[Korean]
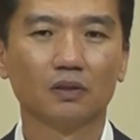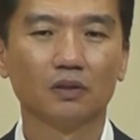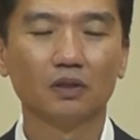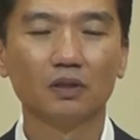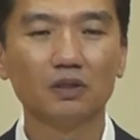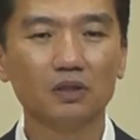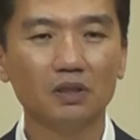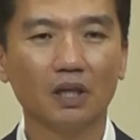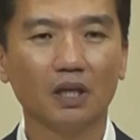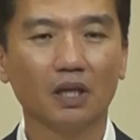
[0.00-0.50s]

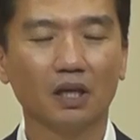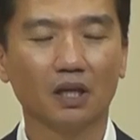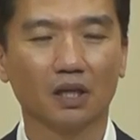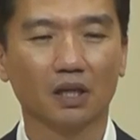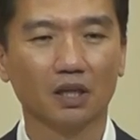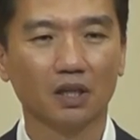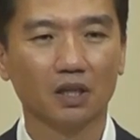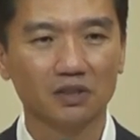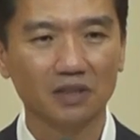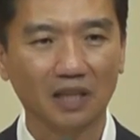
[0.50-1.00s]
그때
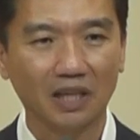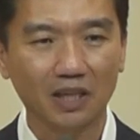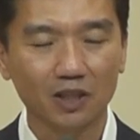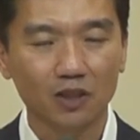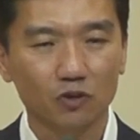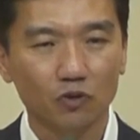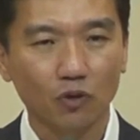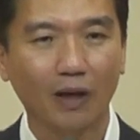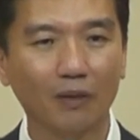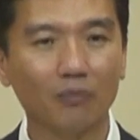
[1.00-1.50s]

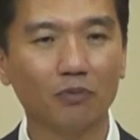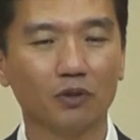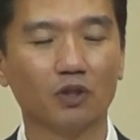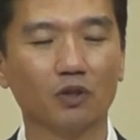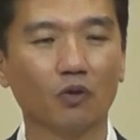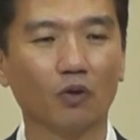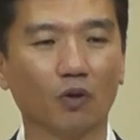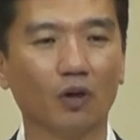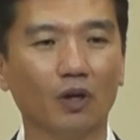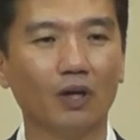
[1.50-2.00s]
자기를
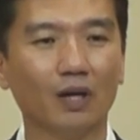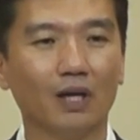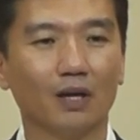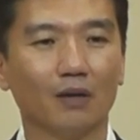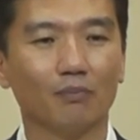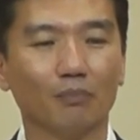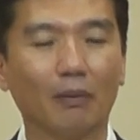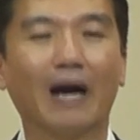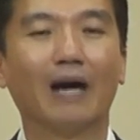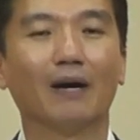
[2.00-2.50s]
놔버리고
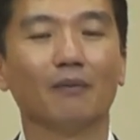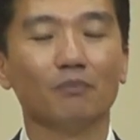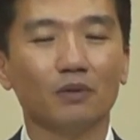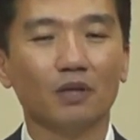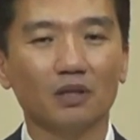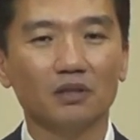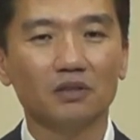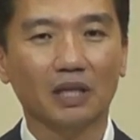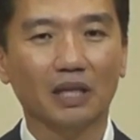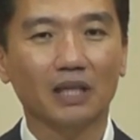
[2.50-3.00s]

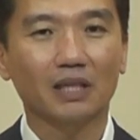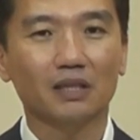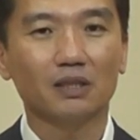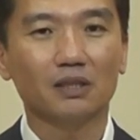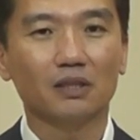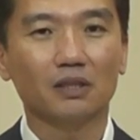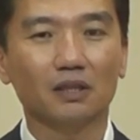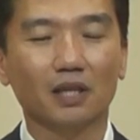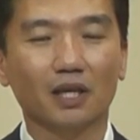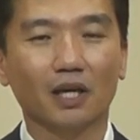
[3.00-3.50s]
마음껏 자기를
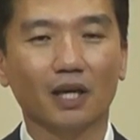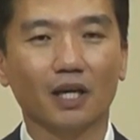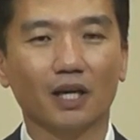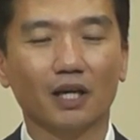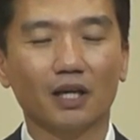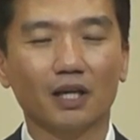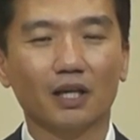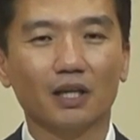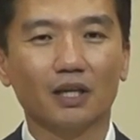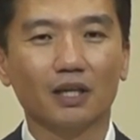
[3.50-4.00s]
그렇게
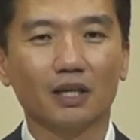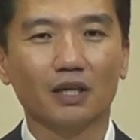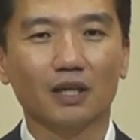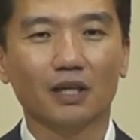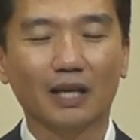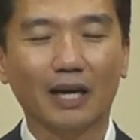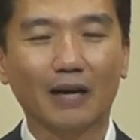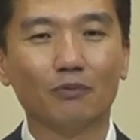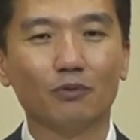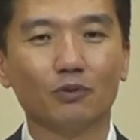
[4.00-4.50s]
어,
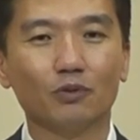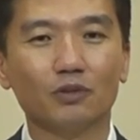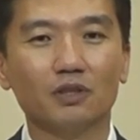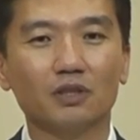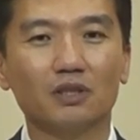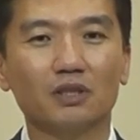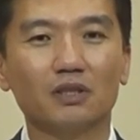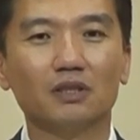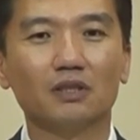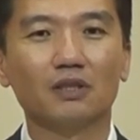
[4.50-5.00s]

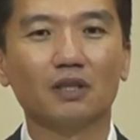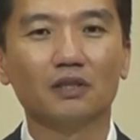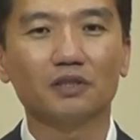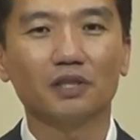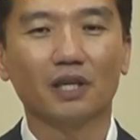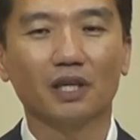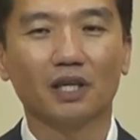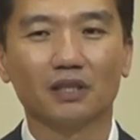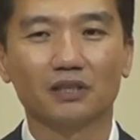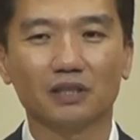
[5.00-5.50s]
까부르는
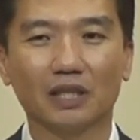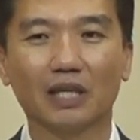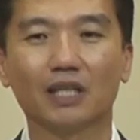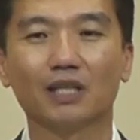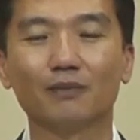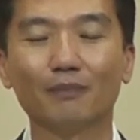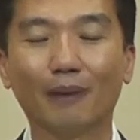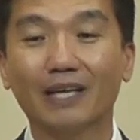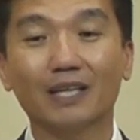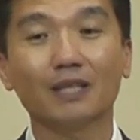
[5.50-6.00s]
그것에
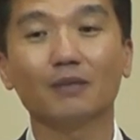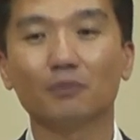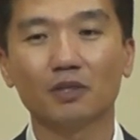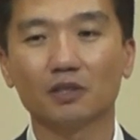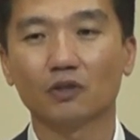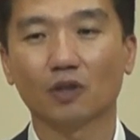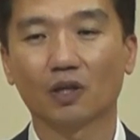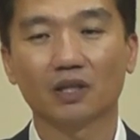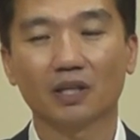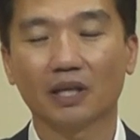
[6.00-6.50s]
자기를
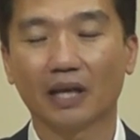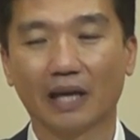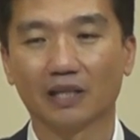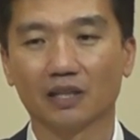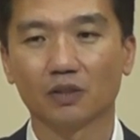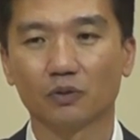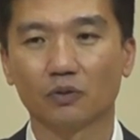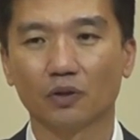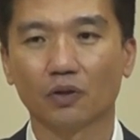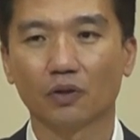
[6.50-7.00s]
맡기면 되는 게
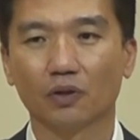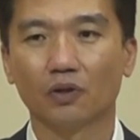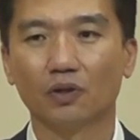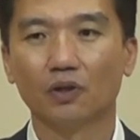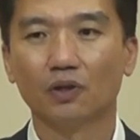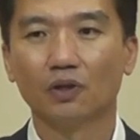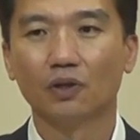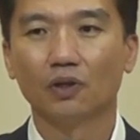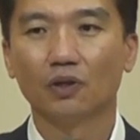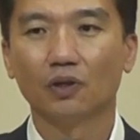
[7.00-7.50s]
아니고요.
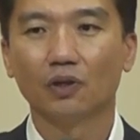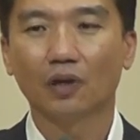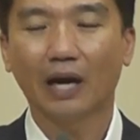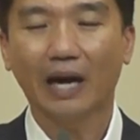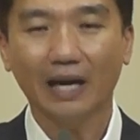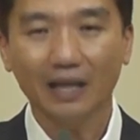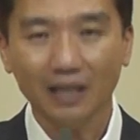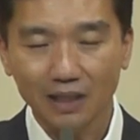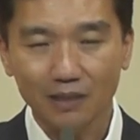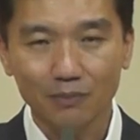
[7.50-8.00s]

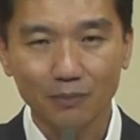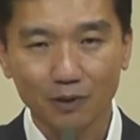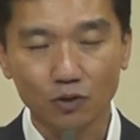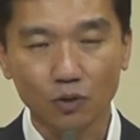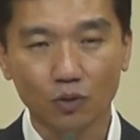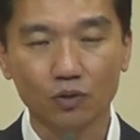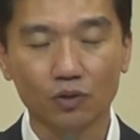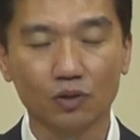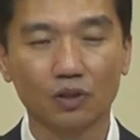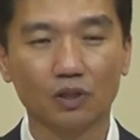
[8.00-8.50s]
하나님의
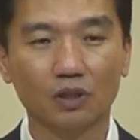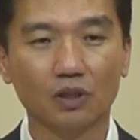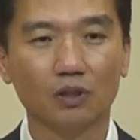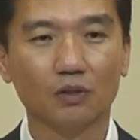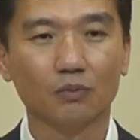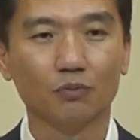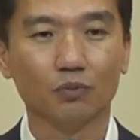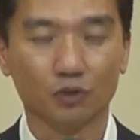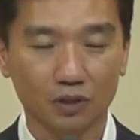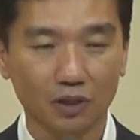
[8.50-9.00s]
손을
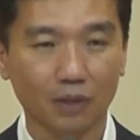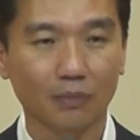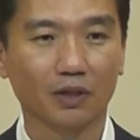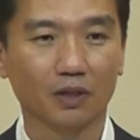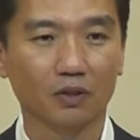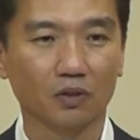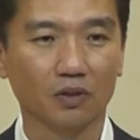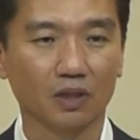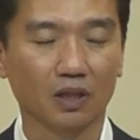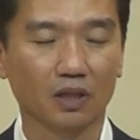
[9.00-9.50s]
붙잡아야
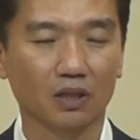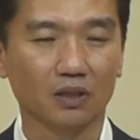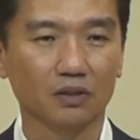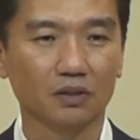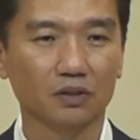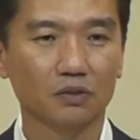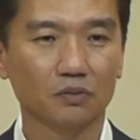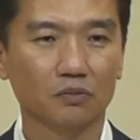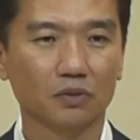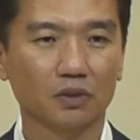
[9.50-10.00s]
된다는
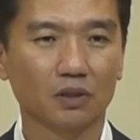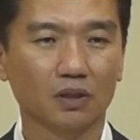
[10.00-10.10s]
거죠.